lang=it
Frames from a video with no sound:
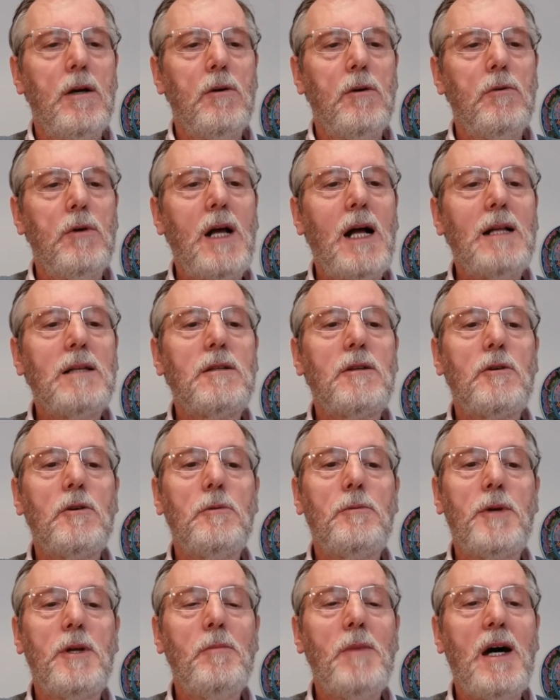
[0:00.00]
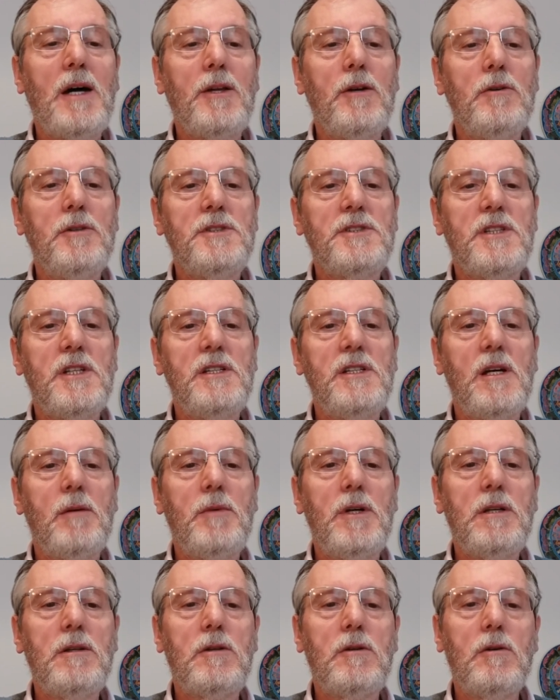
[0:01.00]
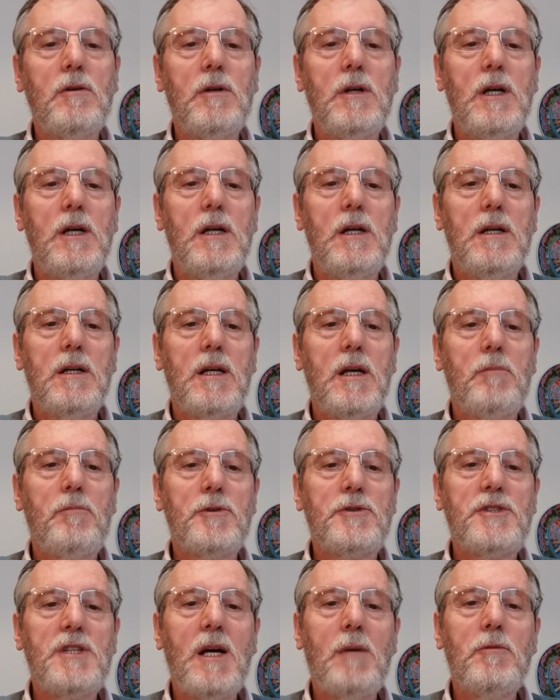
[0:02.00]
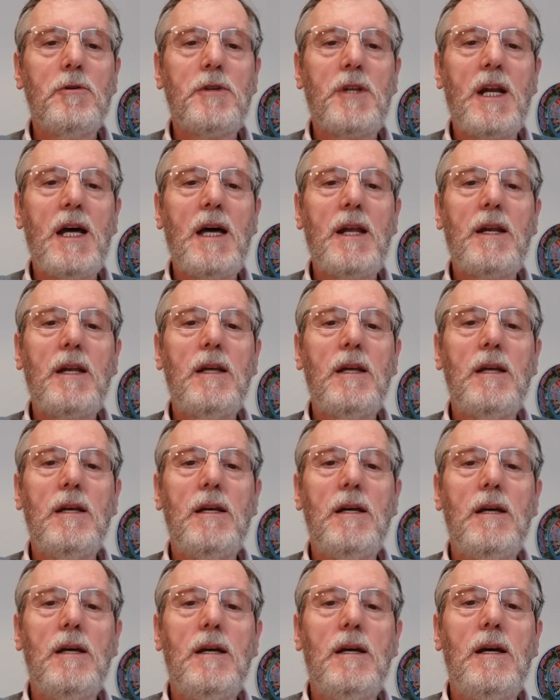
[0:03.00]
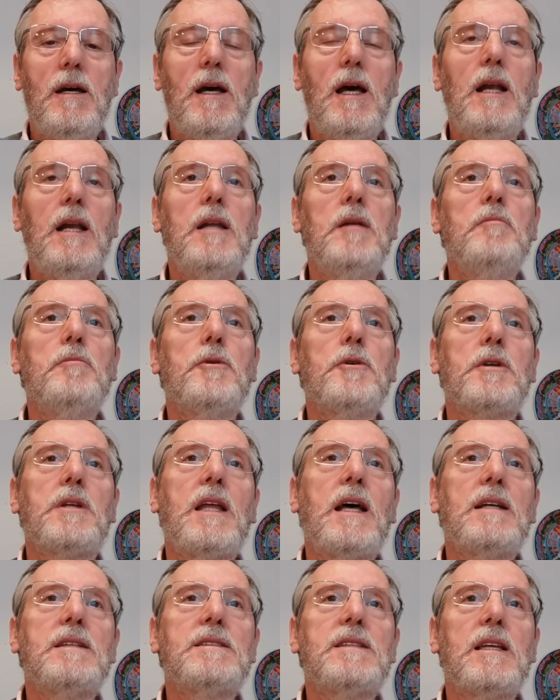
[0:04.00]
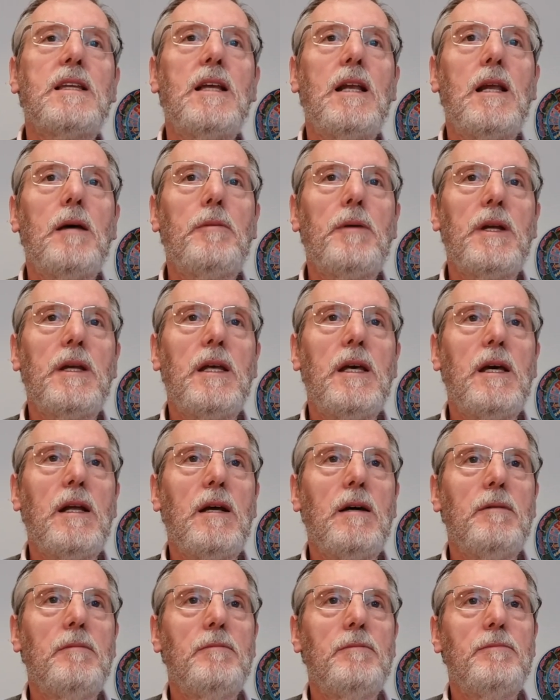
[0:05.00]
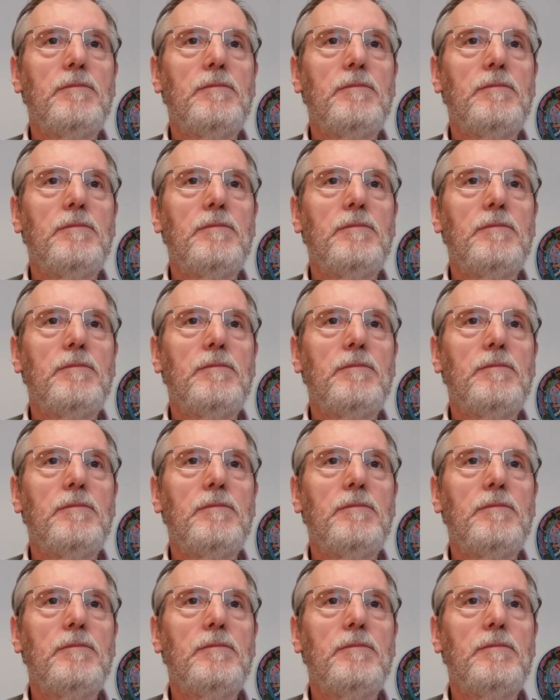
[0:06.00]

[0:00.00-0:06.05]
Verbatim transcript: Un altro primario insegnamento che possiamo trarre è l'importanza della preghiera.